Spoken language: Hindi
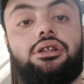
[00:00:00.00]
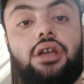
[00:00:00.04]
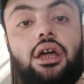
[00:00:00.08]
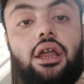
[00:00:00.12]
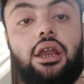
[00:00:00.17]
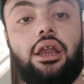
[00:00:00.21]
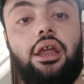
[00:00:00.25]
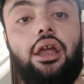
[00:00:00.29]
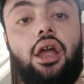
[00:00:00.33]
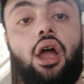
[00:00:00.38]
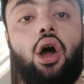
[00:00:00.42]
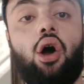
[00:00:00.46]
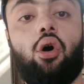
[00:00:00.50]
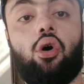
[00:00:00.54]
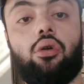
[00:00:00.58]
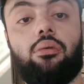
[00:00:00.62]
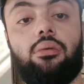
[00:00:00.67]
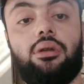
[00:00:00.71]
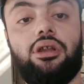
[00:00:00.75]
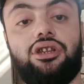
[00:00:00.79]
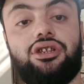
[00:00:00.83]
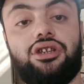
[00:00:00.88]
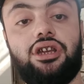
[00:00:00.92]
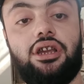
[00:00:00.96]
शरे
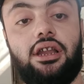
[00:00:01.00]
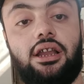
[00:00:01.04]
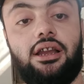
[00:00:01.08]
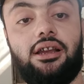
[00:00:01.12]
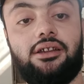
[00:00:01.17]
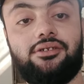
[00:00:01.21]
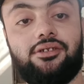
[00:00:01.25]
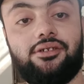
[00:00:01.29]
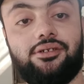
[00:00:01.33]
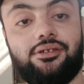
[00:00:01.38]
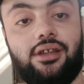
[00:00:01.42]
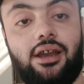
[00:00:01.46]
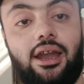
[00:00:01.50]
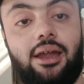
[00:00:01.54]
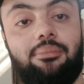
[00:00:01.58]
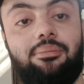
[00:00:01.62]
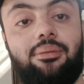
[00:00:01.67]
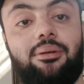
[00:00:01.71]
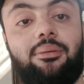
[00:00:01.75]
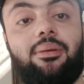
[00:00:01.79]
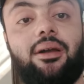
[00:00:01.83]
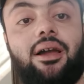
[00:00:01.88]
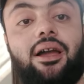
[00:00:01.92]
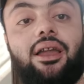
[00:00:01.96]
और मैंने चैनल
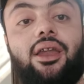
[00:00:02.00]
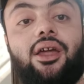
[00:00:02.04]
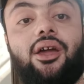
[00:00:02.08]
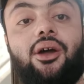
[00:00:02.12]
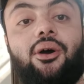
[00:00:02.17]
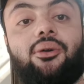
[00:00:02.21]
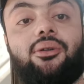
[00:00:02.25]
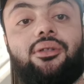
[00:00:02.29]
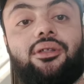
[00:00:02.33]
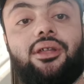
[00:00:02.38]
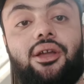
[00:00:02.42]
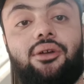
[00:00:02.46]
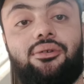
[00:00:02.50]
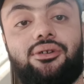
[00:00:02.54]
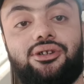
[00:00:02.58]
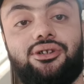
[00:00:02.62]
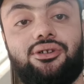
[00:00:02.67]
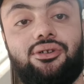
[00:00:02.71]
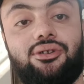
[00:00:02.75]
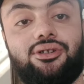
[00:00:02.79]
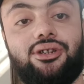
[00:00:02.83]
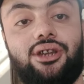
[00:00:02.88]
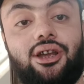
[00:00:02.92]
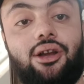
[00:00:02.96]
सब्सक्राइब भी बेकने और दे
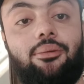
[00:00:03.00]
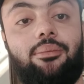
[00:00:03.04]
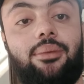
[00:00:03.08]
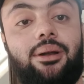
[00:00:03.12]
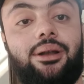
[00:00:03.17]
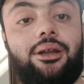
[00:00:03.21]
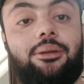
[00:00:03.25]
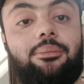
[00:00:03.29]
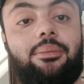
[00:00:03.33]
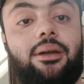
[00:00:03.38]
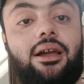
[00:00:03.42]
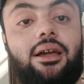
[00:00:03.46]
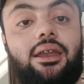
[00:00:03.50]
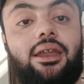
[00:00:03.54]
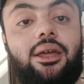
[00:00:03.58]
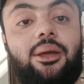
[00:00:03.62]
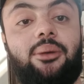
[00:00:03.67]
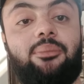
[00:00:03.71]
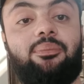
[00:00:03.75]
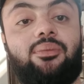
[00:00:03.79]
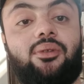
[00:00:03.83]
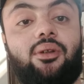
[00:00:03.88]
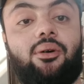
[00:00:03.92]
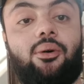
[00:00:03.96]
वशी वशी कमेंट
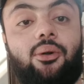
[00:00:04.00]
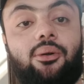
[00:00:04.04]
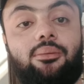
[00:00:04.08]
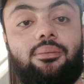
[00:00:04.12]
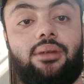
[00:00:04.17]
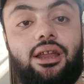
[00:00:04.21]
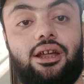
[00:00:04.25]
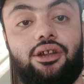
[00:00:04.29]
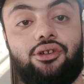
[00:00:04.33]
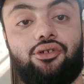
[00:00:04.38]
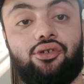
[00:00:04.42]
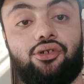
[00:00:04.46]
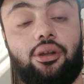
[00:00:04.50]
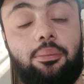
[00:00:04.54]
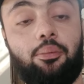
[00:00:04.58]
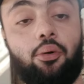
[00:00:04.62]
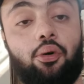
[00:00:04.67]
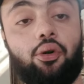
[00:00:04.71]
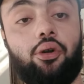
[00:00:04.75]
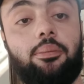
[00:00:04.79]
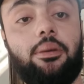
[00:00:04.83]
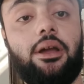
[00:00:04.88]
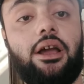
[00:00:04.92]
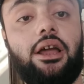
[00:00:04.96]
बेकने और मना जो
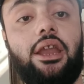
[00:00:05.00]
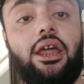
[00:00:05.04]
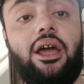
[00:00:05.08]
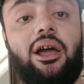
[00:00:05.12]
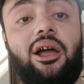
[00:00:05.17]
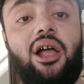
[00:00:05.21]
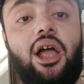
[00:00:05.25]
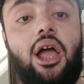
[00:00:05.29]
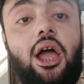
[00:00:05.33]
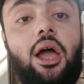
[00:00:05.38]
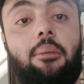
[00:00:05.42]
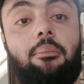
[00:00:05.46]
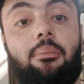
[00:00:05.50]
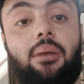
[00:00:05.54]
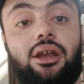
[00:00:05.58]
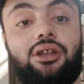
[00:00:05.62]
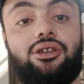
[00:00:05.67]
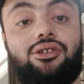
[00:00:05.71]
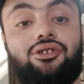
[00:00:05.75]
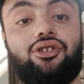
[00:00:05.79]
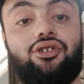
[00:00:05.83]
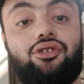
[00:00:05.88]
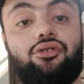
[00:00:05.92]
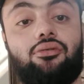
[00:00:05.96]
सपोर्ट बेकने
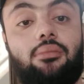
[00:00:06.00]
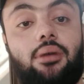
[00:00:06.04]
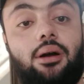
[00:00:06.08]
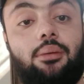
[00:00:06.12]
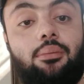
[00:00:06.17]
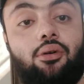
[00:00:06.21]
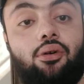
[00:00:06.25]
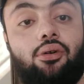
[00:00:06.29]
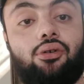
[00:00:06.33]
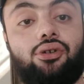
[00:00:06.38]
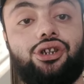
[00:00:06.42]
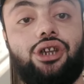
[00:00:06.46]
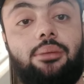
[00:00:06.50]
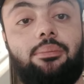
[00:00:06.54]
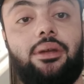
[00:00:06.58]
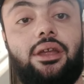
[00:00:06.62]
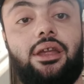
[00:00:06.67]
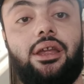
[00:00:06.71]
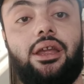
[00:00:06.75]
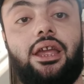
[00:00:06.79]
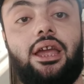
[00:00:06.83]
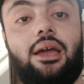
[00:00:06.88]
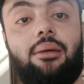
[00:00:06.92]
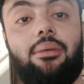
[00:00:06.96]
मर्ची शुमा भगोशे
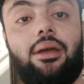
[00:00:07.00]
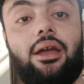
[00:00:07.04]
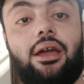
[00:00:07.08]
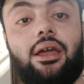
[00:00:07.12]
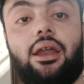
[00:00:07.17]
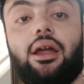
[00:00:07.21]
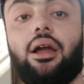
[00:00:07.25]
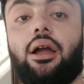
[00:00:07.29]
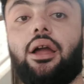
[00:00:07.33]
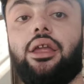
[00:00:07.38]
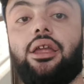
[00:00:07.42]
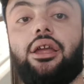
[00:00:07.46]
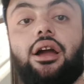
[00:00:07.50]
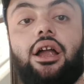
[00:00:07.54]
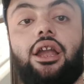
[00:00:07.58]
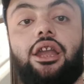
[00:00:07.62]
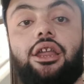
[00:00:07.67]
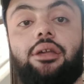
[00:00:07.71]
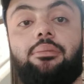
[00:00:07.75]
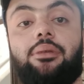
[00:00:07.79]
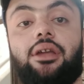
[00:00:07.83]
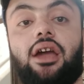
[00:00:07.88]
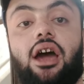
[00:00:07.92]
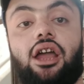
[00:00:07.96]
बेगया मैं करा कई
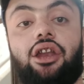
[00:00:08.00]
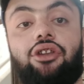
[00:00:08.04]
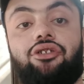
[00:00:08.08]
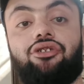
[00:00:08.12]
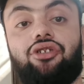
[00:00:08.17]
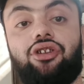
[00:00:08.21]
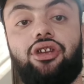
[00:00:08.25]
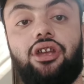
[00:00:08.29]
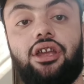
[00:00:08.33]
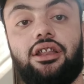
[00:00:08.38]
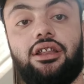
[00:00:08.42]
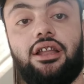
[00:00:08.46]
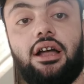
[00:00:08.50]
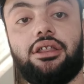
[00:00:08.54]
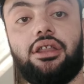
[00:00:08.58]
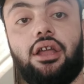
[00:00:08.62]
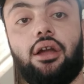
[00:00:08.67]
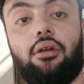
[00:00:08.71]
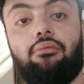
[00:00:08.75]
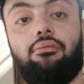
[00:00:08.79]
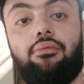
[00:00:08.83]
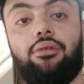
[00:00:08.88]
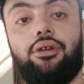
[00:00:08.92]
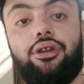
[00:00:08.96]
गाड़ी भी अर्ची इदा
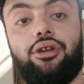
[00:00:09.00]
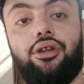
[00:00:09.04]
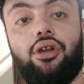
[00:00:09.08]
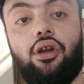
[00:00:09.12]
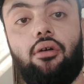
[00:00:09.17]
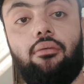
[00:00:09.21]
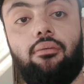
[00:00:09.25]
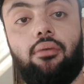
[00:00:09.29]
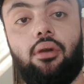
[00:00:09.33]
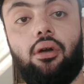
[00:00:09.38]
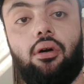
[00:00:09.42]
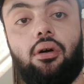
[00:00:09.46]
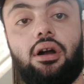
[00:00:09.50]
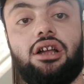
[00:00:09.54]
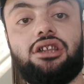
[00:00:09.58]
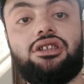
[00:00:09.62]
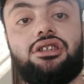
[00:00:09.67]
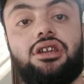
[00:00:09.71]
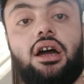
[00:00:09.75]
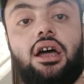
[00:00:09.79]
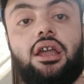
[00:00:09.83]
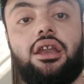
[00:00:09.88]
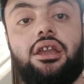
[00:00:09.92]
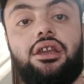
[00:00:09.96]
तक वीडियो ब्लॉग
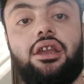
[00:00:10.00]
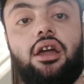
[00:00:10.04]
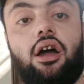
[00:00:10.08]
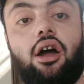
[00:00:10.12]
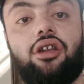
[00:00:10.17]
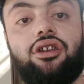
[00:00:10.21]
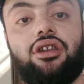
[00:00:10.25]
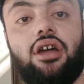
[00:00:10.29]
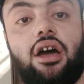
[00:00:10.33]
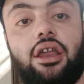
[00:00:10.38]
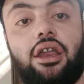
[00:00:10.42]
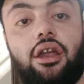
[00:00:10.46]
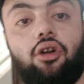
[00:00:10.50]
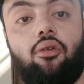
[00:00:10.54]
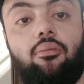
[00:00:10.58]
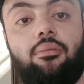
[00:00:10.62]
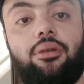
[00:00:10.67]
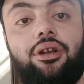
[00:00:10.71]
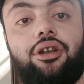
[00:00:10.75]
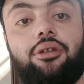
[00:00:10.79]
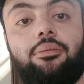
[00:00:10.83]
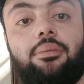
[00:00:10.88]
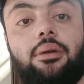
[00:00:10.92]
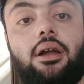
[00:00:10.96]
चारी ना डायरेक्ट
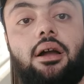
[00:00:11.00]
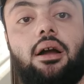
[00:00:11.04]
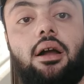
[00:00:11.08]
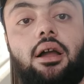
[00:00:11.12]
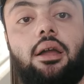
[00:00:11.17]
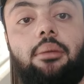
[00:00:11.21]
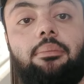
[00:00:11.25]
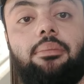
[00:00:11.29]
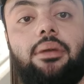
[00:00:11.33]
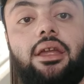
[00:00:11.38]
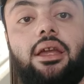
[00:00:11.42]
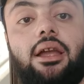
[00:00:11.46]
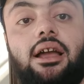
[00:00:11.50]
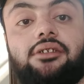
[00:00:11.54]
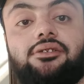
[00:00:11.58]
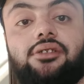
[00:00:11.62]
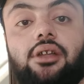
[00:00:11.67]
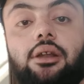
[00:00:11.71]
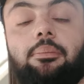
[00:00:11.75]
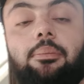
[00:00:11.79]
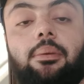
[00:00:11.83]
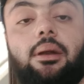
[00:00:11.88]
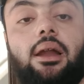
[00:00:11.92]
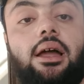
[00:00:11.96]
कमेंट बेका के बेगया
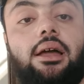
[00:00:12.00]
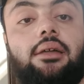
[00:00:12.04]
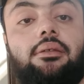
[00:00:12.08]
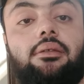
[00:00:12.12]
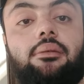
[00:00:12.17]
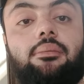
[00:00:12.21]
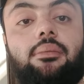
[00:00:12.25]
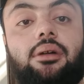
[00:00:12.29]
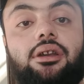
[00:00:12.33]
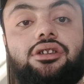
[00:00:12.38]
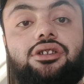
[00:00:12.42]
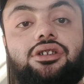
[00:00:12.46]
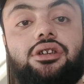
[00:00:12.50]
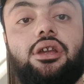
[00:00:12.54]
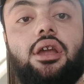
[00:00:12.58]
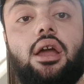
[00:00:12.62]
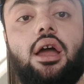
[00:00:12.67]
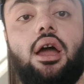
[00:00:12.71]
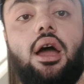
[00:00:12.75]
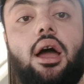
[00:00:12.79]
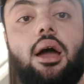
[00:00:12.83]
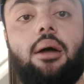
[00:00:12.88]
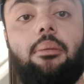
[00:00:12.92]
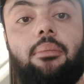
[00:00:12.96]
सरप्राइज है मर्ची
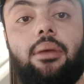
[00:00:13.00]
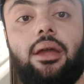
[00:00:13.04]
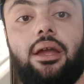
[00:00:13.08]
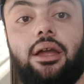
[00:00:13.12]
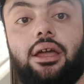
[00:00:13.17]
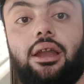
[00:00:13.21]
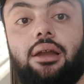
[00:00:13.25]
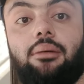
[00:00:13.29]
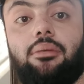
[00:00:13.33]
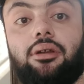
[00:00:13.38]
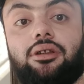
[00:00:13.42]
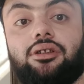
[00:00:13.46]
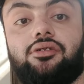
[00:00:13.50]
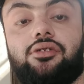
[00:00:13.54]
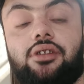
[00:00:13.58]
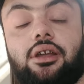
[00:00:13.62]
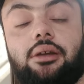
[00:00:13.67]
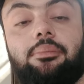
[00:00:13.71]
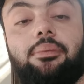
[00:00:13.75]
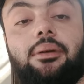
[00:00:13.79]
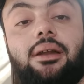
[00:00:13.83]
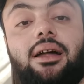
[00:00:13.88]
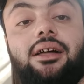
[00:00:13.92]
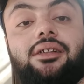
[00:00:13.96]
मैं करा मर्ची
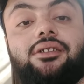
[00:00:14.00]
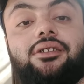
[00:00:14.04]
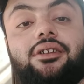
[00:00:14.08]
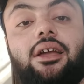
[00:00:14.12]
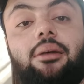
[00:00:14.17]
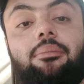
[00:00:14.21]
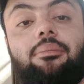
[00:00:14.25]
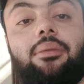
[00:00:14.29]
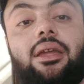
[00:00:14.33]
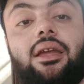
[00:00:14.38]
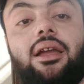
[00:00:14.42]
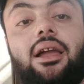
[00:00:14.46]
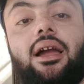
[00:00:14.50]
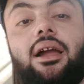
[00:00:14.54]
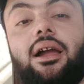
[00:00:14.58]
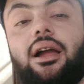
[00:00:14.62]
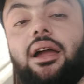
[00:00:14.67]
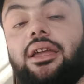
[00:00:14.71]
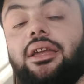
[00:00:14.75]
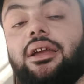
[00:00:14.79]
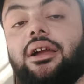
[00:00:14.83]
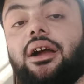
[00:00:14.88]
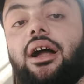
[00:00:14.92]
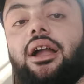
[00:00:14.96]
सरप्राइज के बेगया
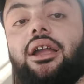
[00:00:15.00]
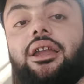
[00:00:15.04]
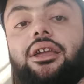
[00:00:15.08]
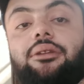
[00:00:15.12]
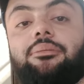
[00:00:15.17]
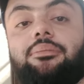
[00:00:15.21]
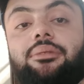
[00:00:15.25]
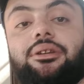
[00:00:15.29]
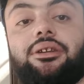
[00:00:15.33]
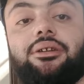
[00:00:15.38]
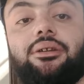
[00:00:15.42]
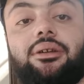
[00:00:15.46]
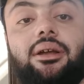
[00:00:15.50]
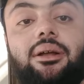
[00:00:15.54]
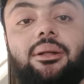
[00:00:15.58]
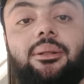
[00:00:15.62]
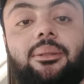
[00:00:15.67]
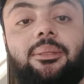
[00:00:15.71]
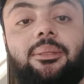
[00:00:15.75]
कई गाड़ी भी